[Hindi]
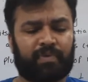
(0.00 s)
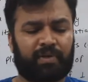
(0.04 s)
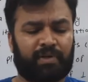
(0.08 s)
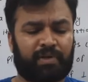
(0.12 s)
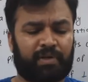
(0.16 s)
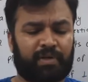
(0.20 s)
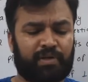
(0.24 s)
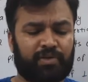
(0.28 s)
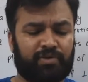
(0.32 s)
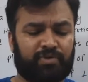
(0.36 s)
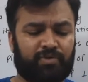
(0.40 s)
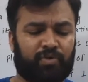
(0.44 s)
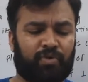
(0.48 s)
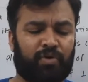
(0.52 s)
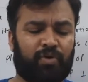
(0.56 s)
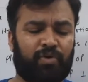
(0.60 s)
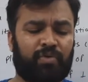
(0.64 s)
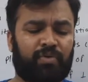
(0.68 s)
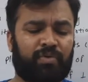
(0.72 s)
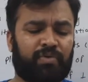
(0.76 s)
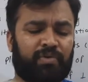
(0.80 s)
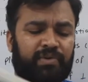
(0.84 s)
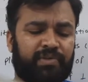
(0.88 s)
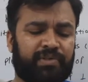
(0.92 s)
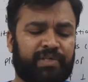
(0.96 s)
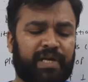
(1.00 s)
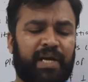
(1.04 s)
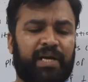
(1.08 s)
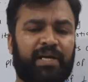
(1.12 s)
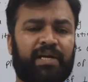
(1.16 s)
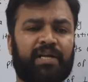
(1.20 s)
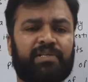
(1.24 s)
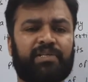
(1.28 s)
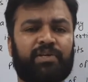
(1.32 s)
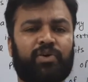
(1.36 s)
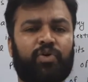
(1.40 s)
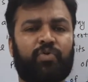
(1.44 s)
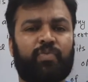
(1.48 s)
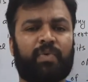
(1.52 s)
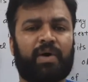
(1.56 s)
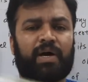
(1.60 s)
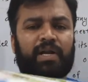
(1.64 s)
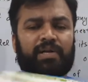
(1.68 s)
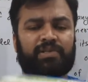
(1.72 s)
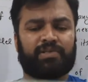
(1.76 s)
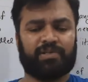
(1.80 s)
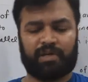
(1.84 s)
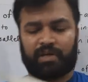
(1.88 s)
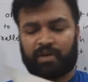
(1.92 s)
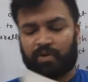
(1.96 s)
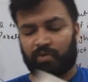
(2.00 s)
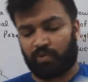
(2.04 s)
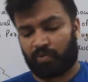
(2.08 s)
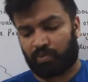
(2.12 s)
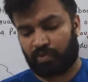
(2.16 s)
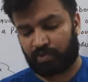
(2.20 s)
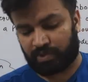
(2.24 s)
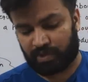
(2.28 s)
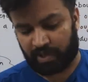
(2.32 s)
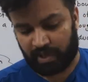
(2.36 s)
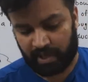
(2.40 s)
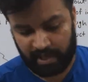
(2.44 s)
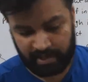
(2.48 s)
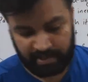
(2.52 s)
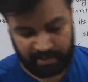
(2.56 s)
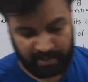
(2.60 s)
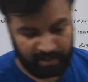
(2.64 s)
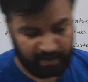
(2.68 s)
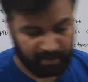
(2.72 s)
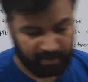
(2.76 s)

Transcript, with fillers: इसको सेंटर से घुमाना चाह रहा हूँ कुछ ऐसे